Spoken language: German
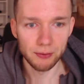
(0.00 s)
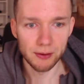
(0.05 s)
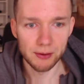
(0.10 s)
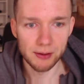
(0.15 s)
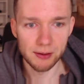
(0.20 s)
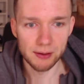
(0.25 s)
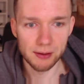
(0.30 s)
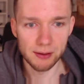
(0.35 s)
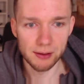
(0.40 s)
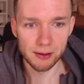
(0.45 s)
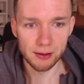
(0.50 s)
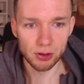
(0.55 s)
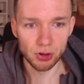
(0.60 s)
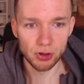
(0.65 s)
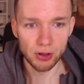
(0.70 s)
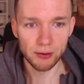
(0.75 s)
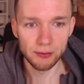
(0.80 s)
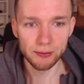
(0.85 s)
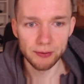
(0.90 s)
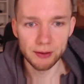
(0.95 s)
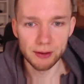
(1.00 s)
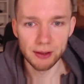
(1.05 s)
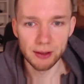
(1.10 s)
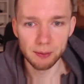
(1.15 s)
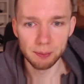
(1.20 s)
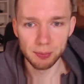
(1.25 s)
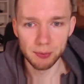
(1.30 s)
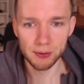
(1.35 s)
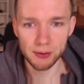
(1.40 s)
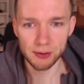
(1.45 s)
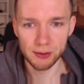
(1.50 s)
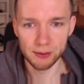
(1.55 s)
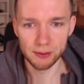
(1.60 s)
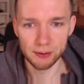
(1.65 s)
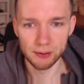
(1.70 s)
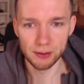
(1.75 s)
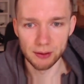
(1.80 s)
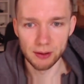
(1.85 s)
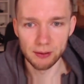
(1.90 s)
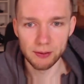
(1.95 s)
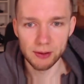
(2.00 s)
was es in Geschäften gibt, ne?